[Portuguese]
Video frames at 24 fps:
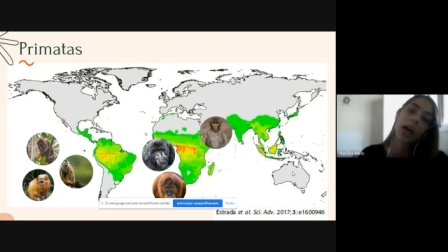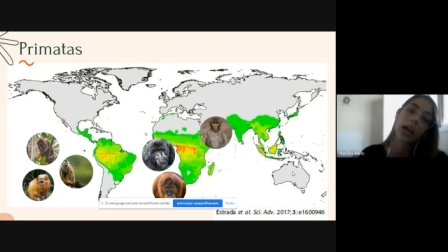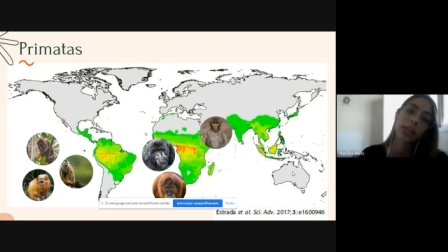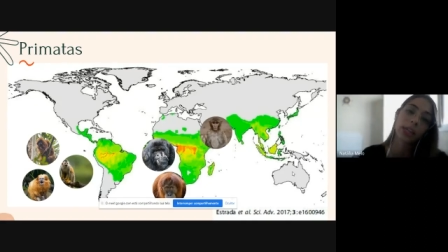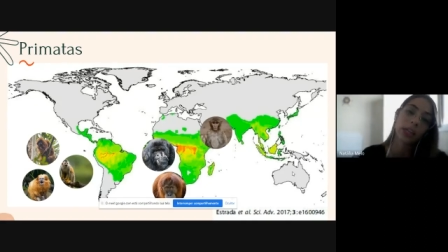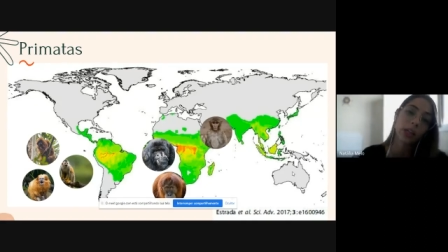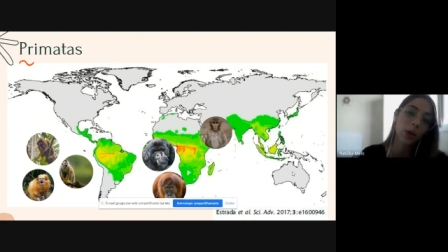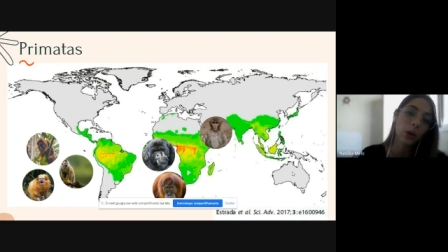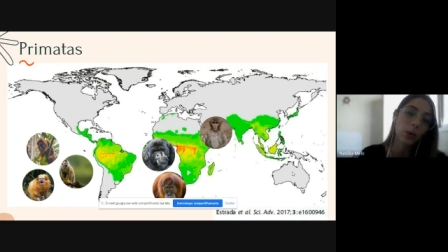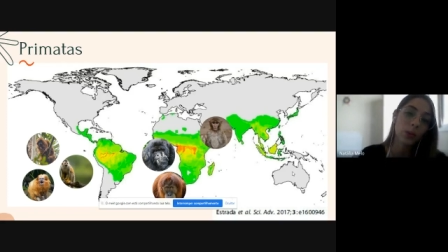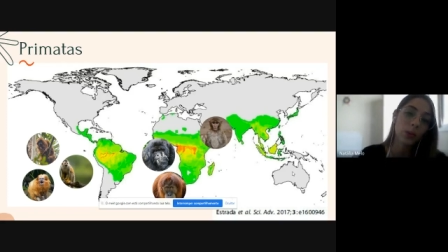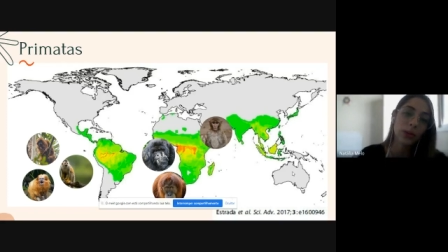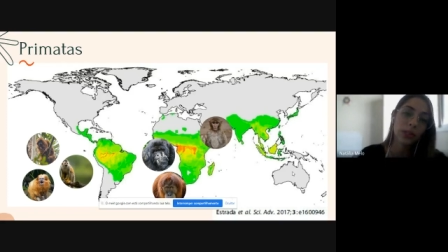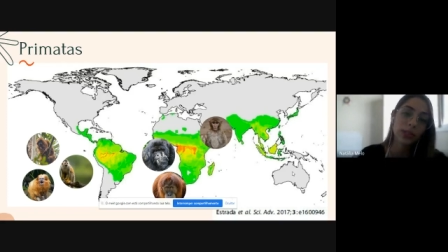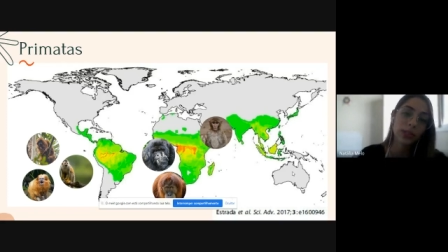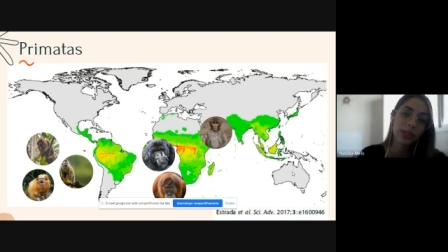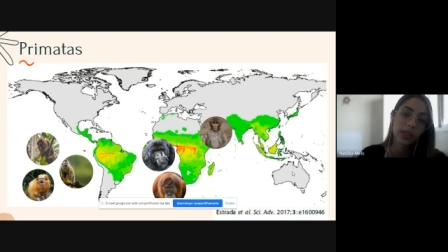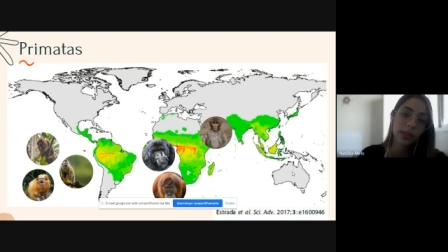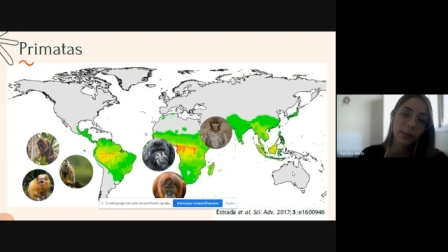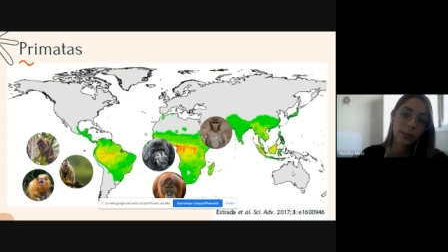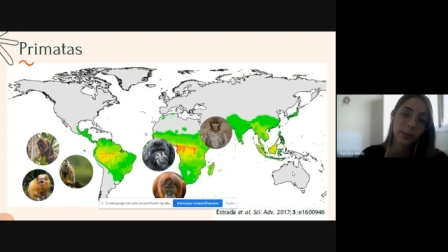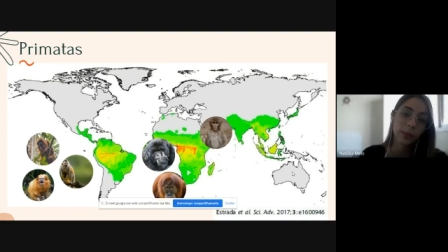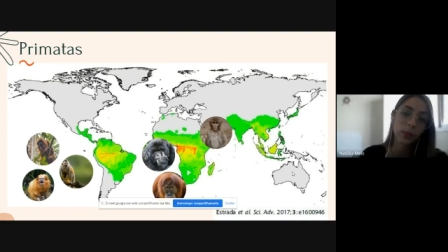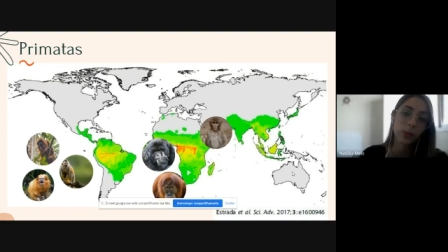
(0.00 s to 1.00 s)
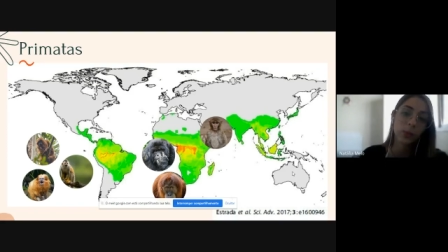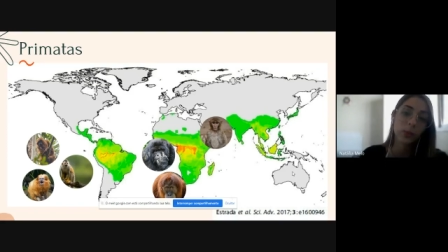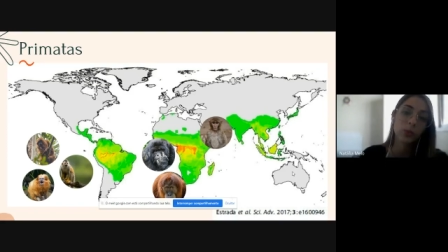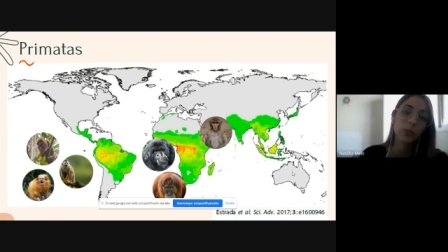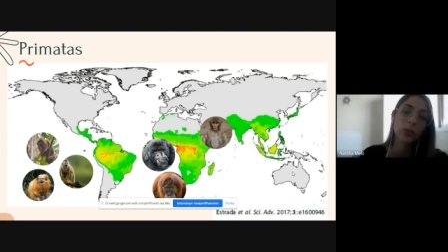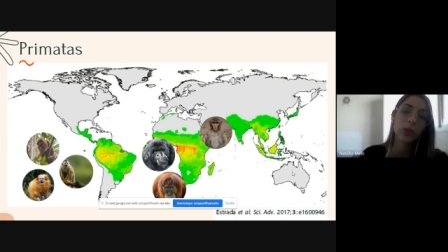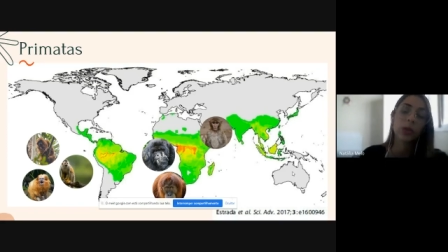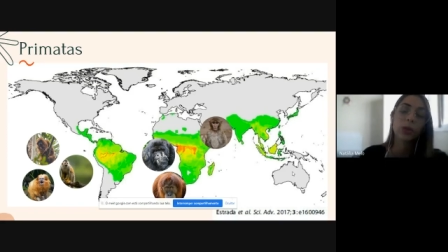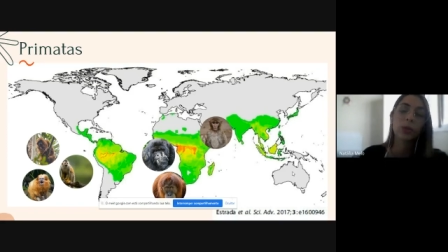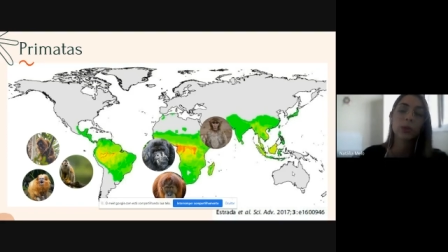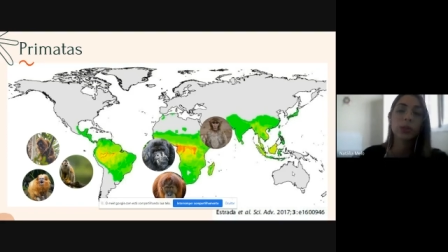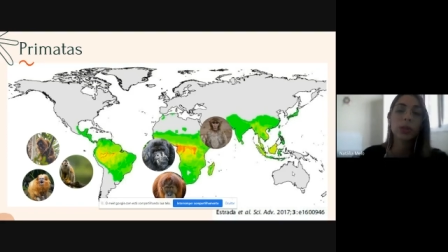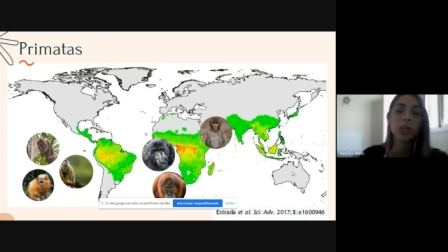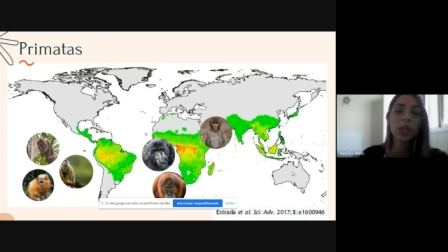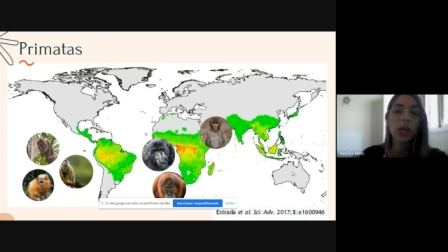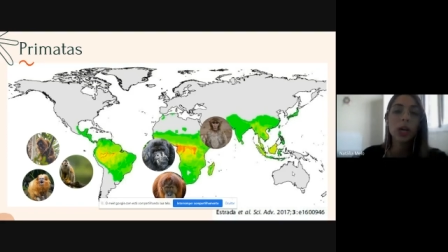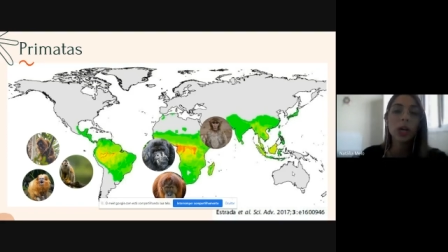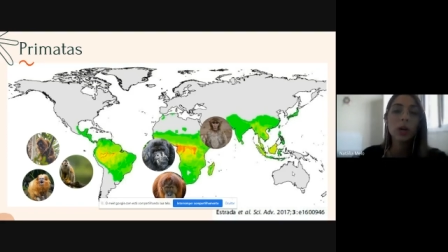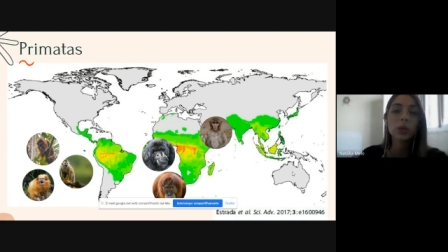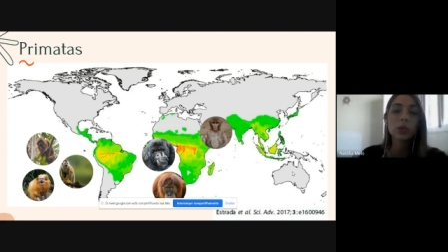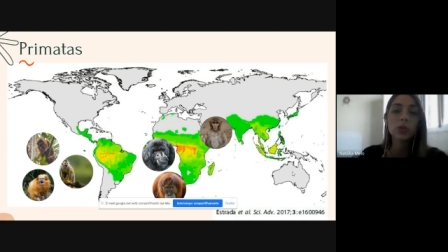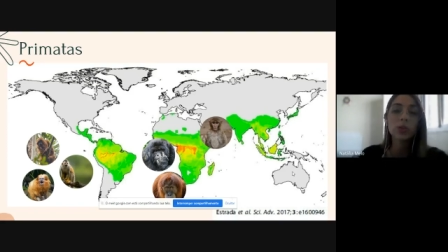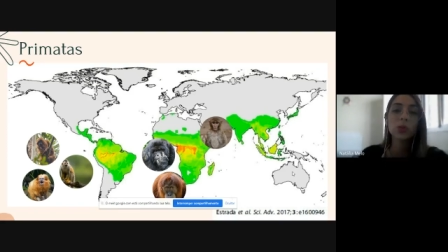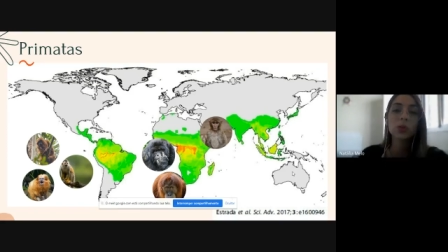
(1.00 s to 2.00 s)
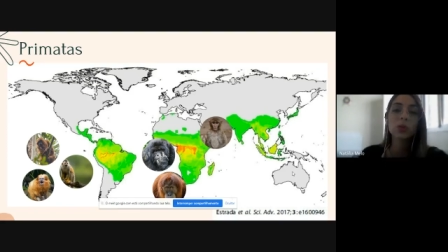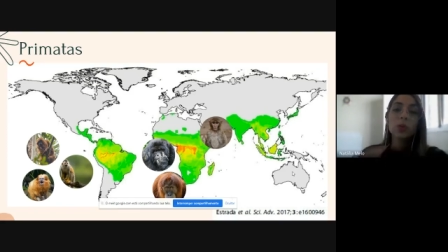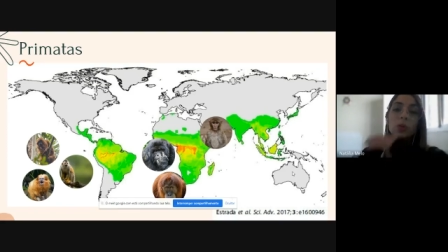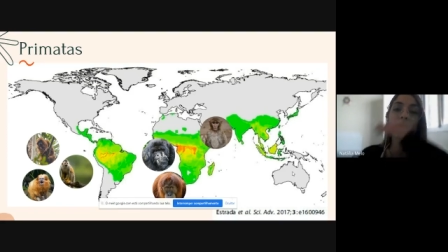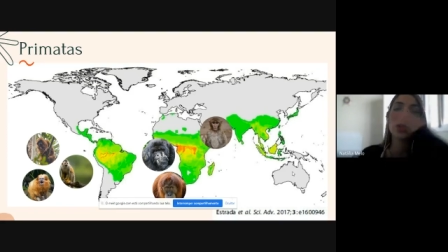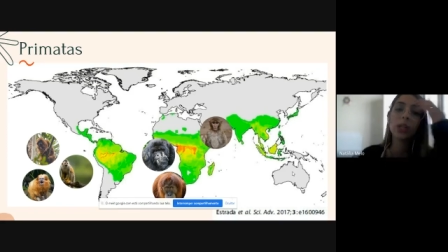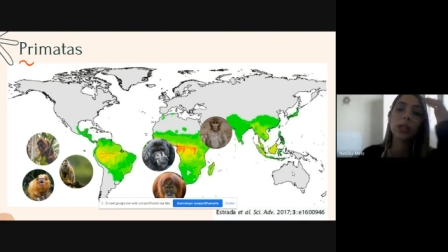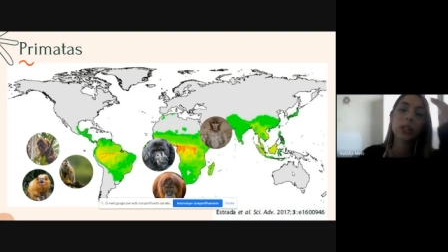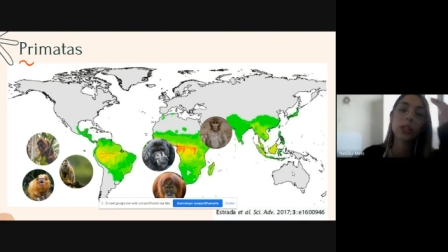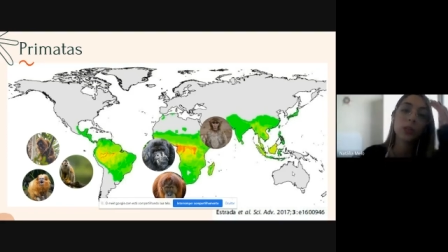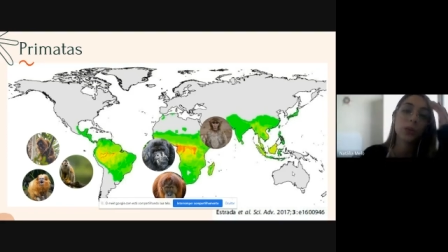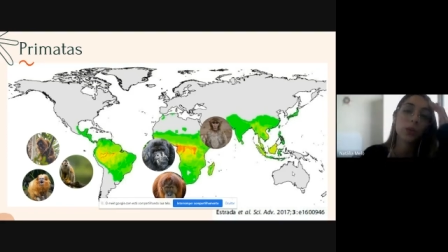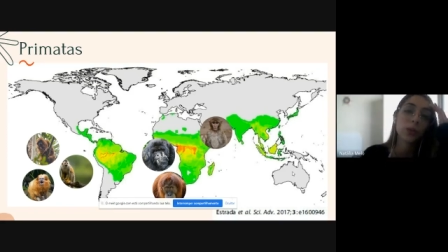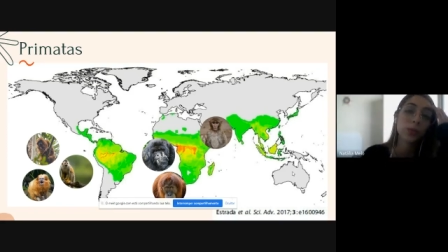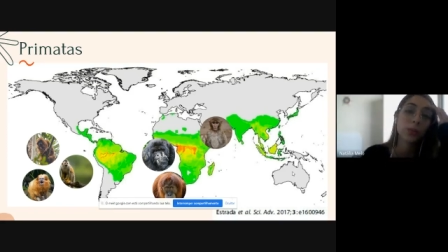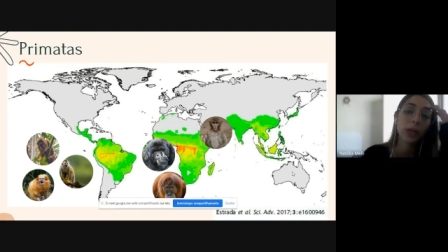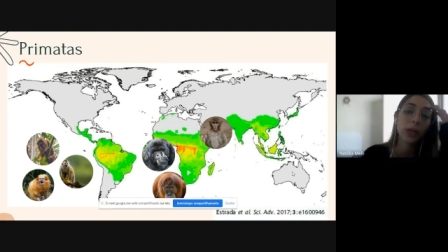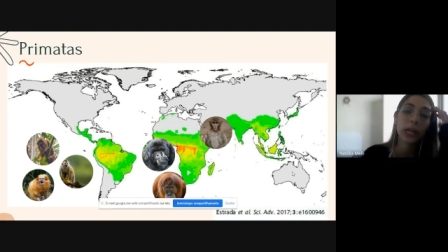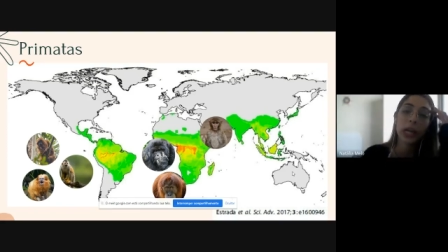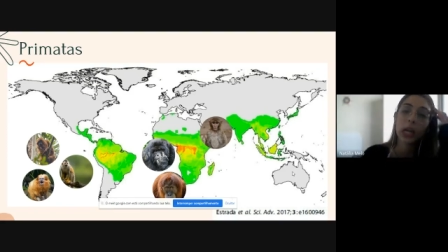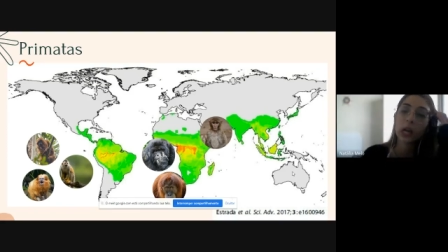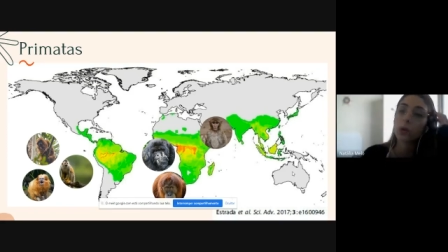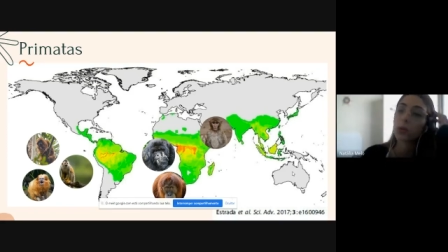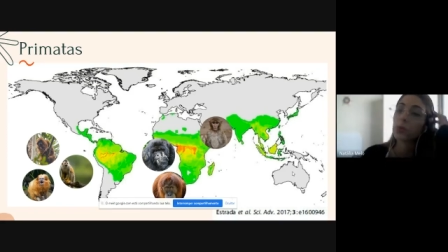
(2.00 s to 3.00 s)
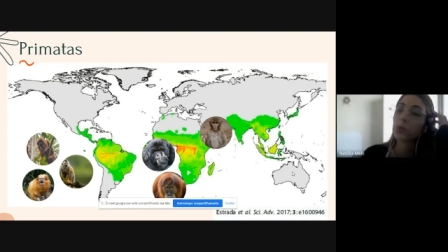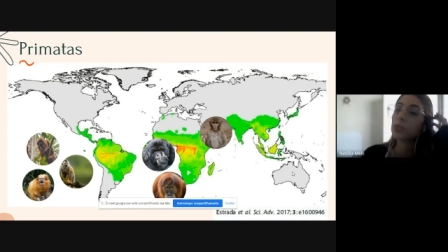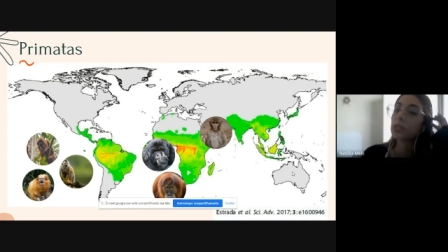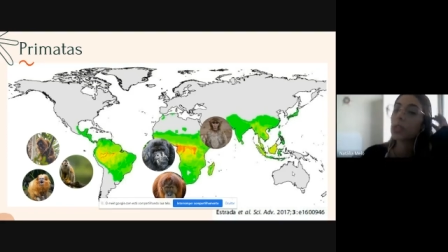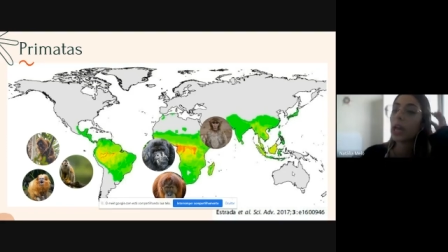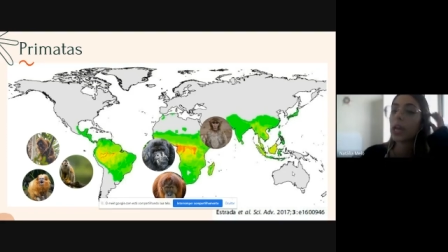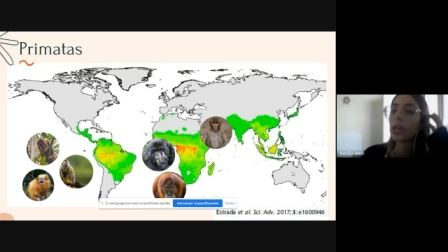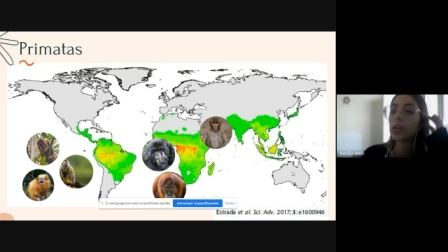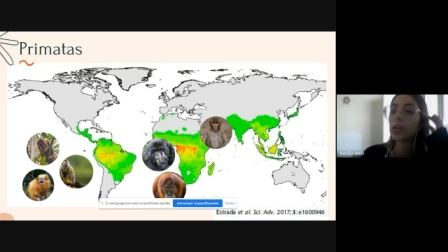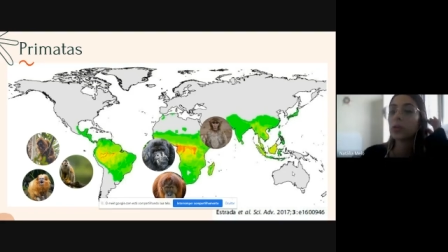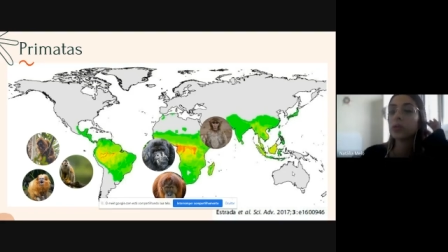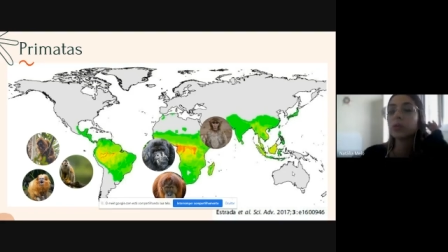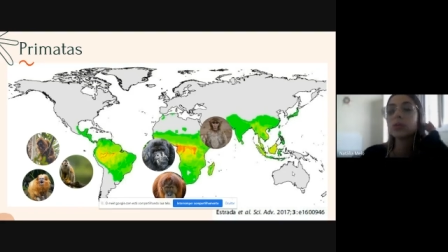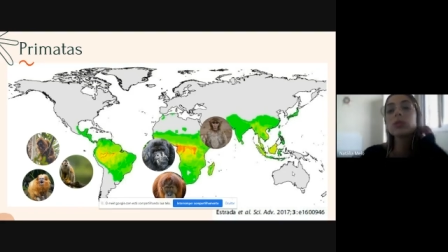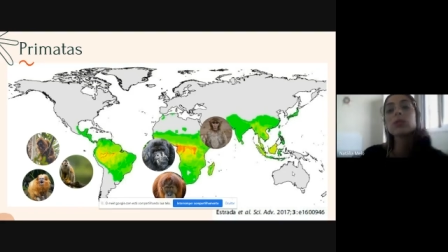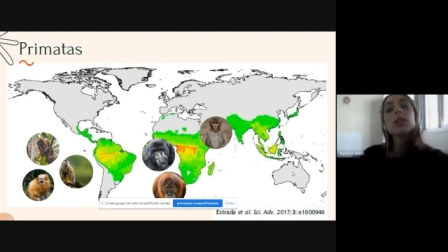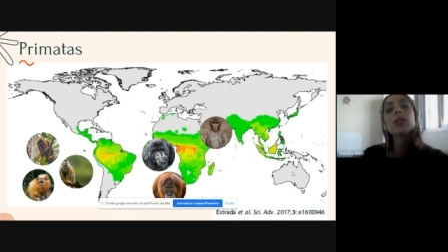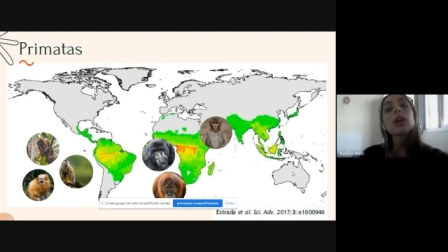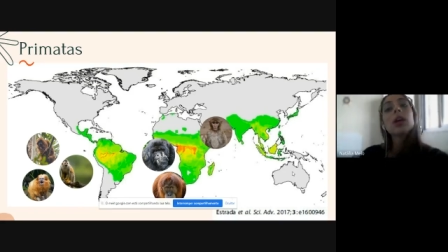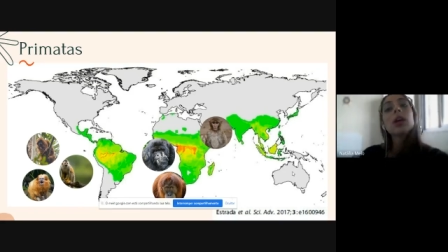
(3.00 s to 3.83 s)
aqui como exemplo os orangotangos, os gorilas e os macacos rezos,